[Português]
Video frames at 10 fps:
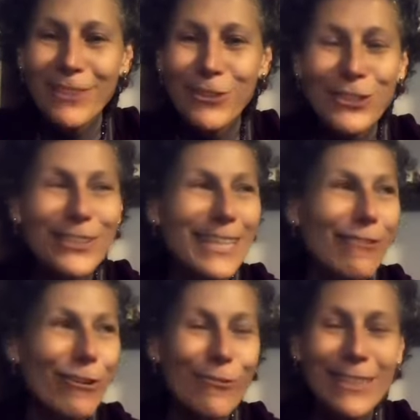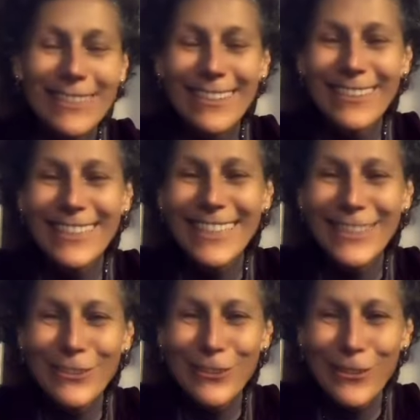Hoje eu estava conversando,
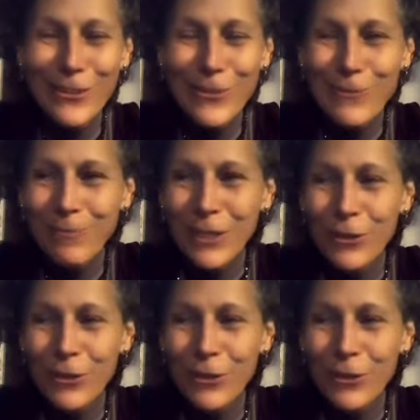andando com